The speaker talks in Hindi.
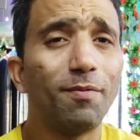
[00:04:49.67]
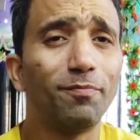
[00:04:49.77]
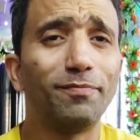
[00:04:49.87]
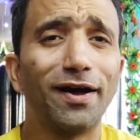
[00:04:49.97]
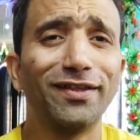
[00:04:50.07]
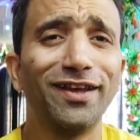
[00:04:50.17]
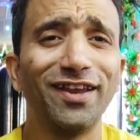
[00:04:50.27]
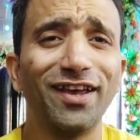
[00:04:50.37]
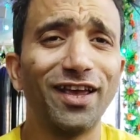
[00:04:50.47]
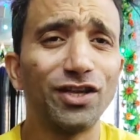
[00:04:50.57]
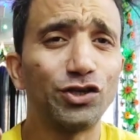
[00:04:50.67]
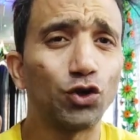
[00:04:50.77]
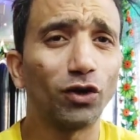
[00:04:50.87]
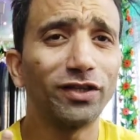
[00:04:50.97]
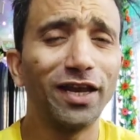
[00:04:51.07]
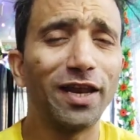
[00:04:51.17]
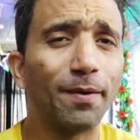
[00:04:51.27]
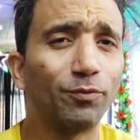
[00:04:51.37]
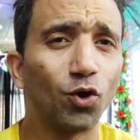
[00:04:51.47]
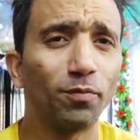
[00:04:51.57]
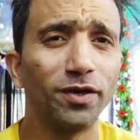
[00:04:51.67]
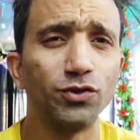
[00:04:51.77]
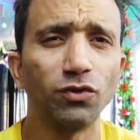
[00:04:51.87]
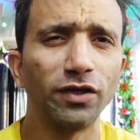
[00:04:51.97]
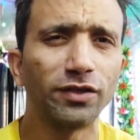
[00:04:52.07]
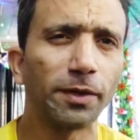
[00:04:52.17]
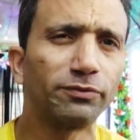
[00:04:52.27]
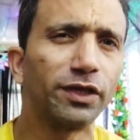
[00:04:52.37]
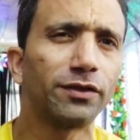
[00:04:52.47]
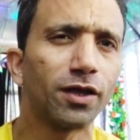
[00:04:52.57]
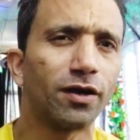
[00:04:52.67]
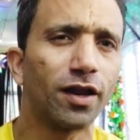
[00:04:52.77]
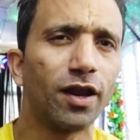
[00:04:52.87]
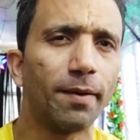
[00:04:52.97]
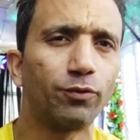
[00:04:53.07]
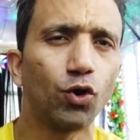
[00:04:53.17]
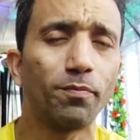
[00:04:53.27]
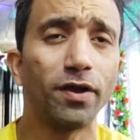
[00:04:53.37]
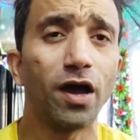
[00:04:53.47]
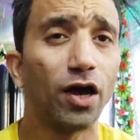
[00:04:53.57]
अब हम बात करेंगे चौथे लैपटॉप की जो कि सबसे तगड़ा लैपटॉप है